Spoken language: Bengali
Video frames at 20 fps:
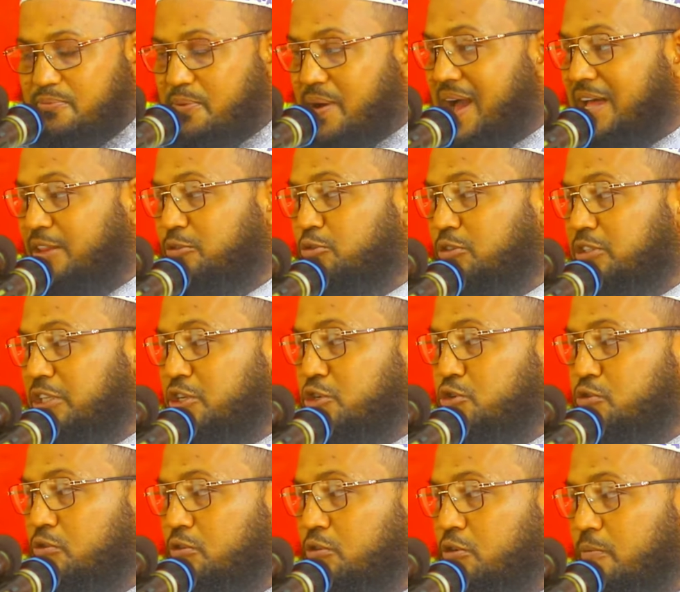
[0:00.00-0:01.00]
পা দুটি
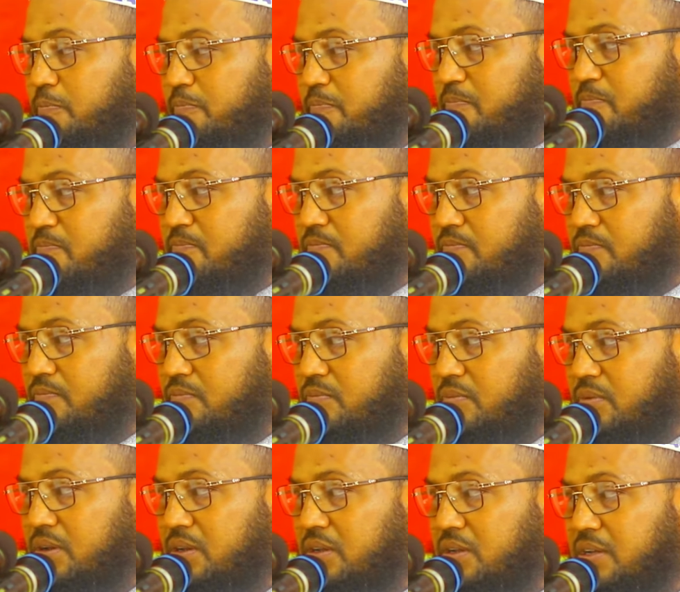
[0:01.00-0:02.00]
স্বরূপ
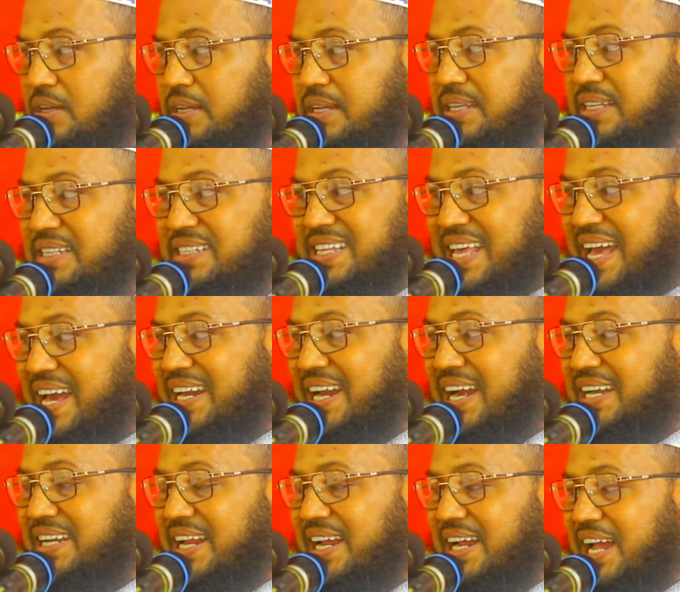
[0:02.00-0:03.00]

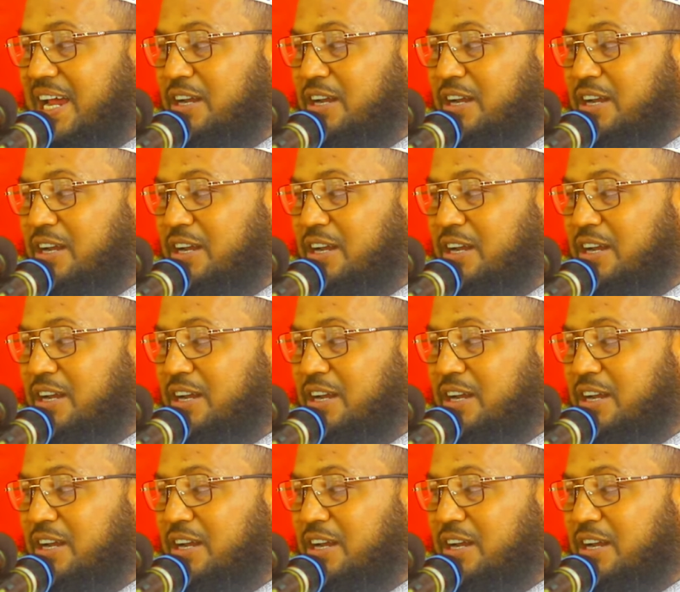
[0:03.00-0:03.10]
চেহারাটা